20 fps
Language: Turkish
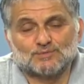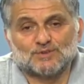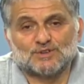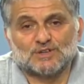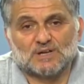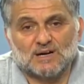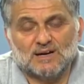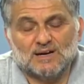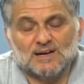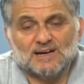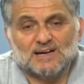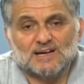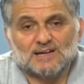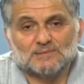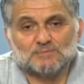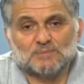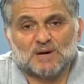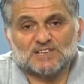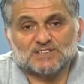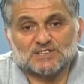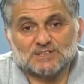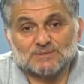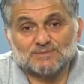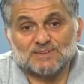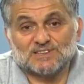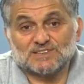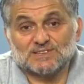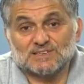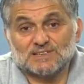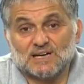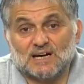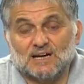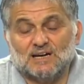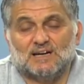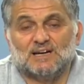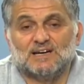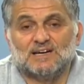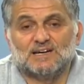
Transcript: Bu da başlı başına